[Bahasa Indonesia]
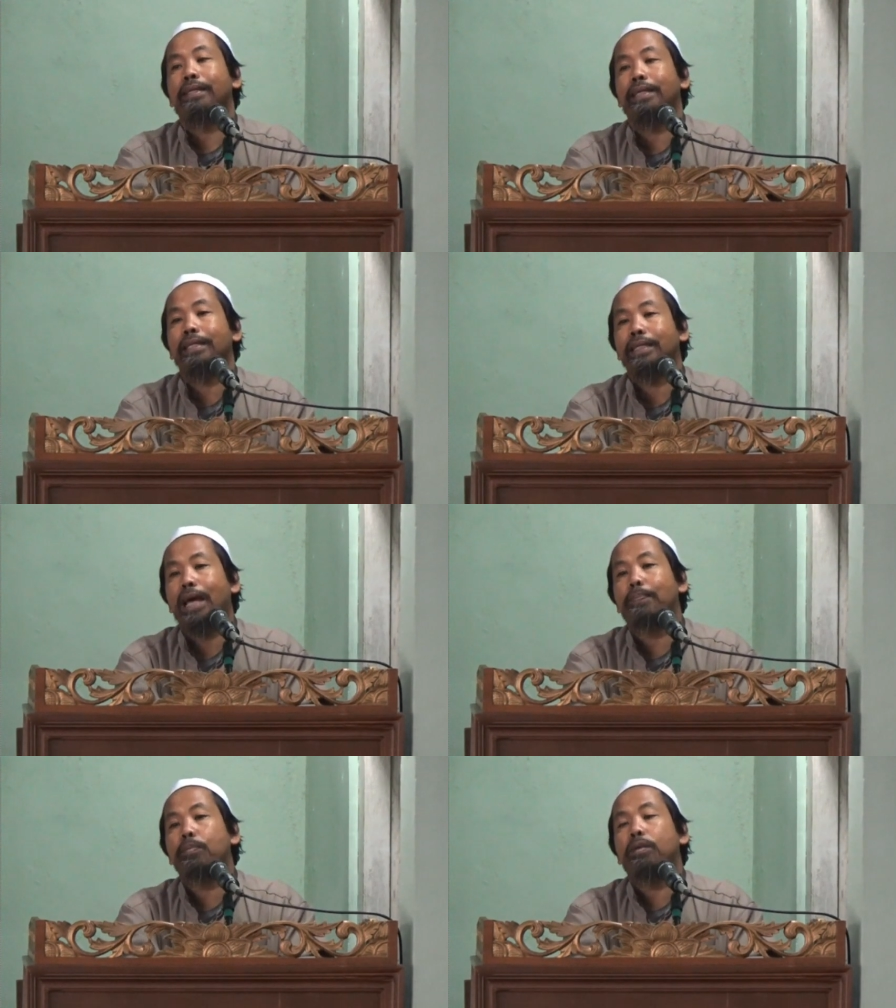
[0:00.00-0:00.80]

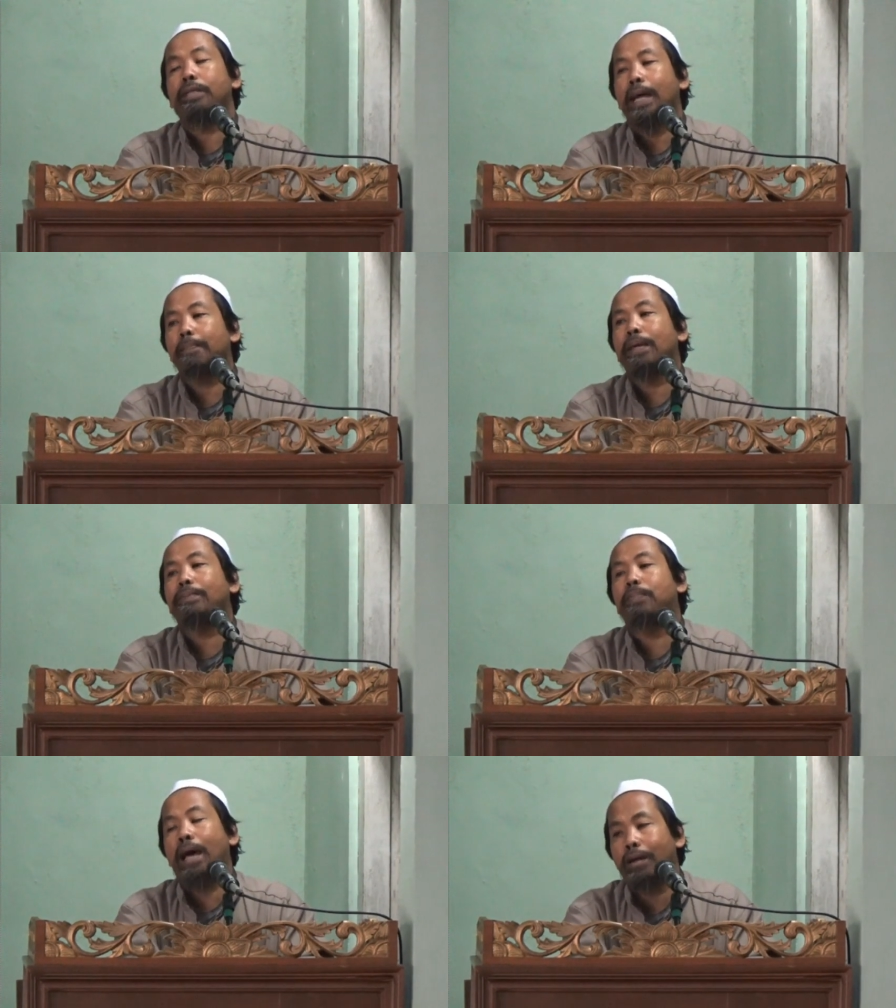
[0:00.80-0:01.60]
kita pun
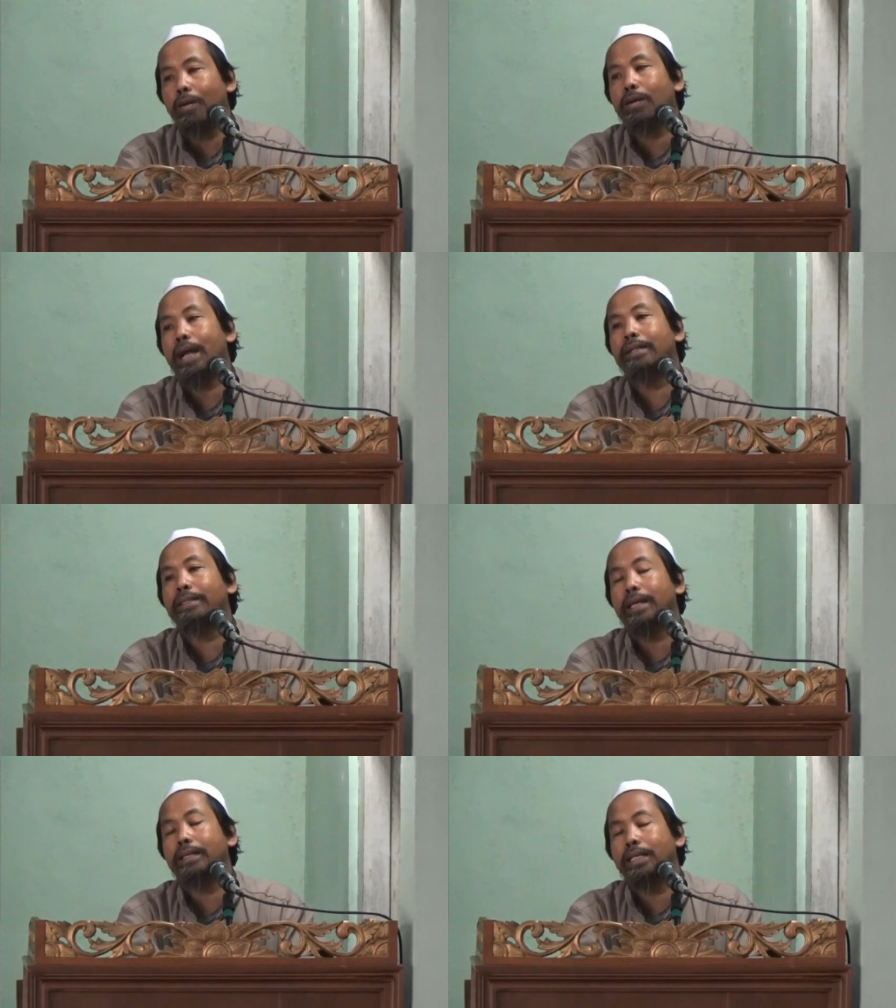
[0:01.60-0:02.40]
dapat
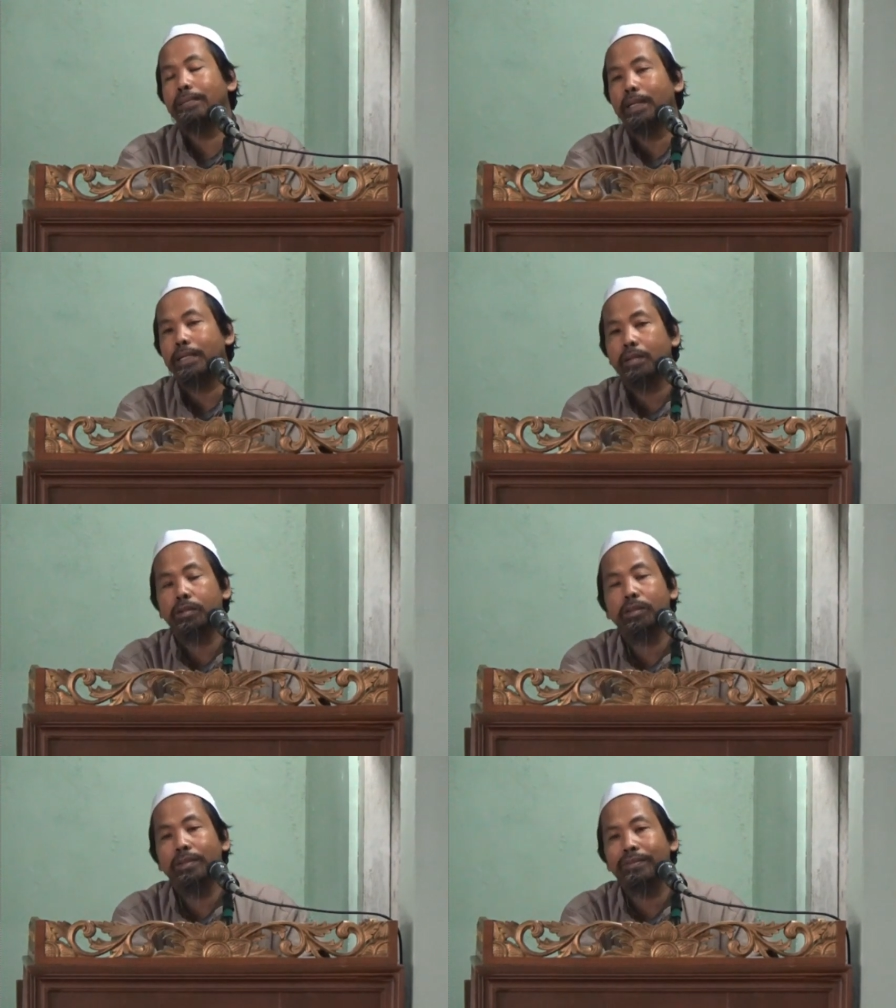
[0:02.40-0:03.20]
barokahnya daripada
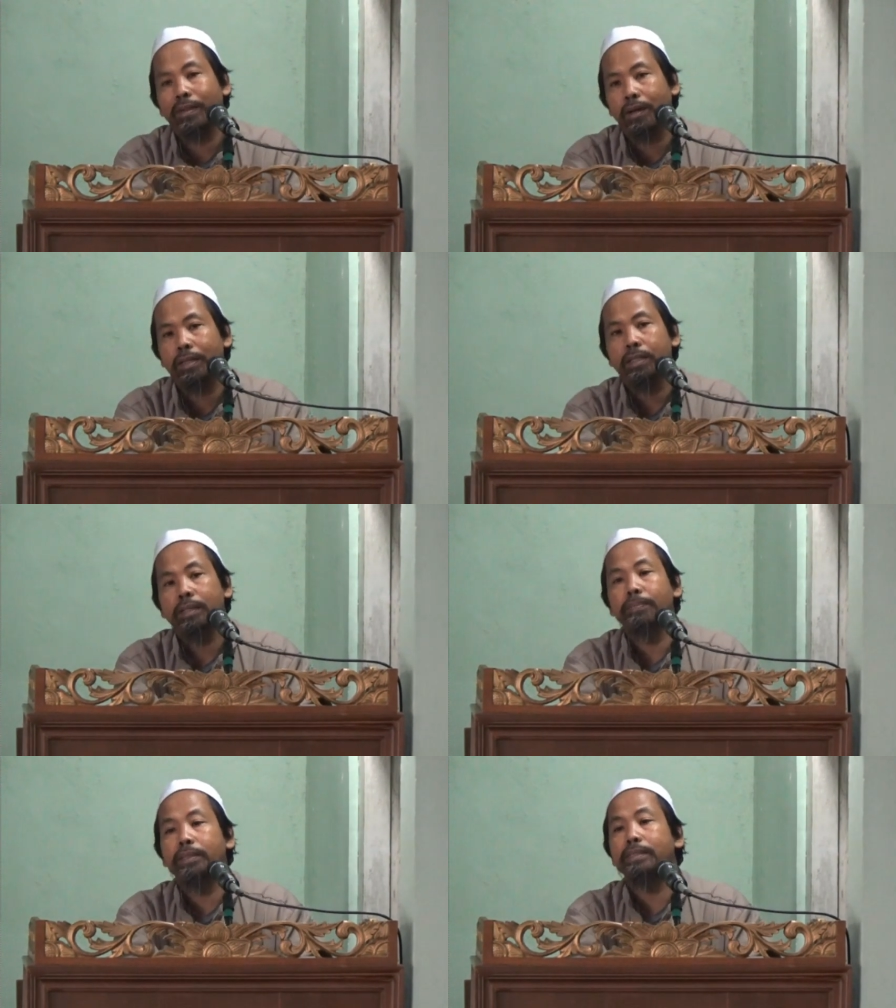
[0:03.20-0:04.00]
Rasulullah
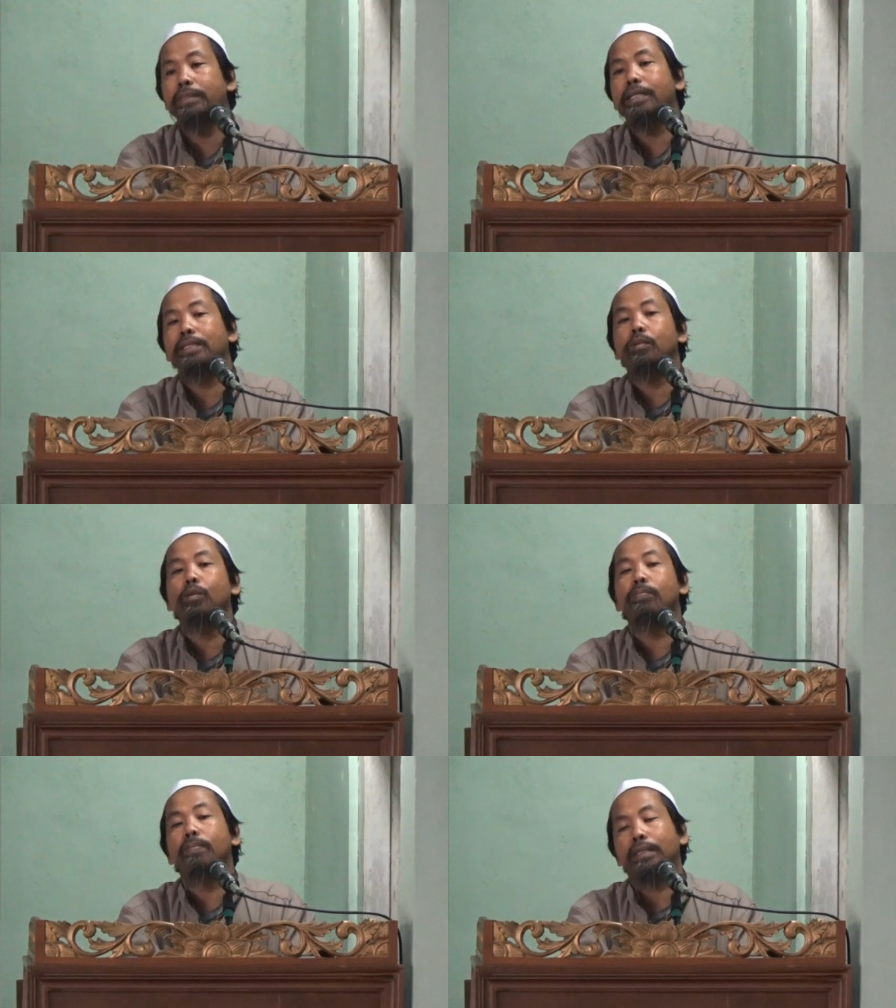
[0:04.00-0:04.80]
menjadi
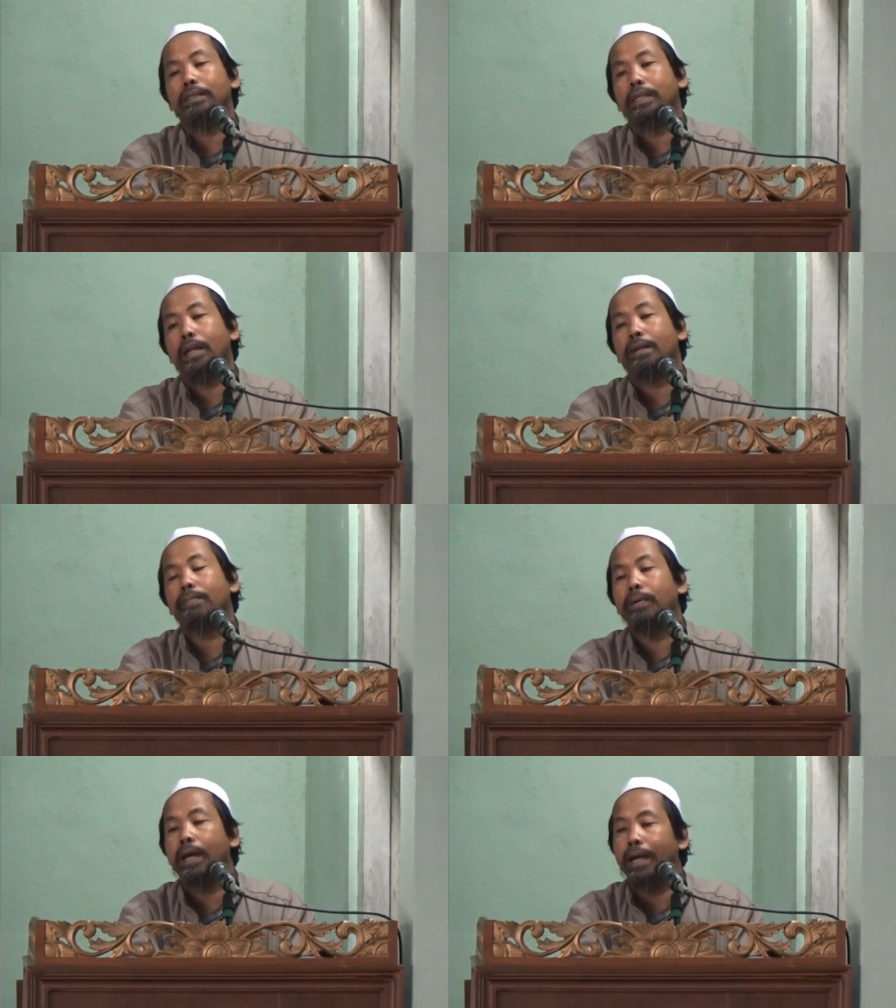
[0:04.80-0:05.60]
umat
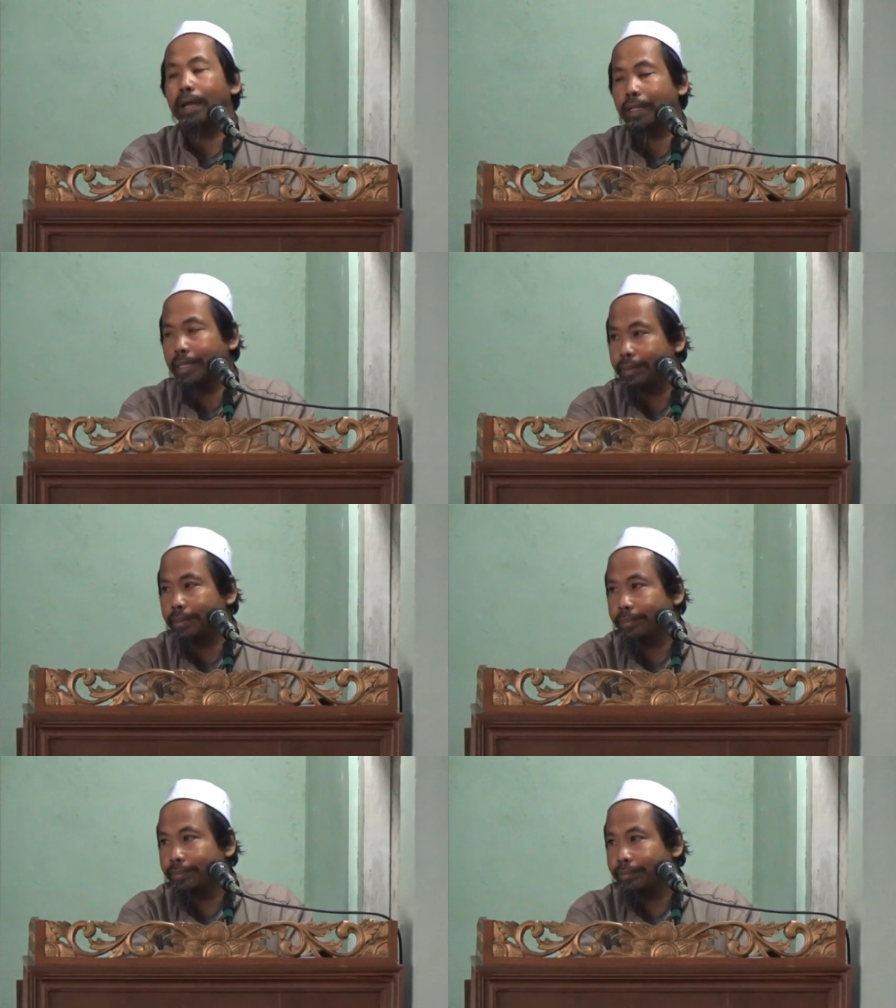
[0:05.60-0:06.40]
terbaik.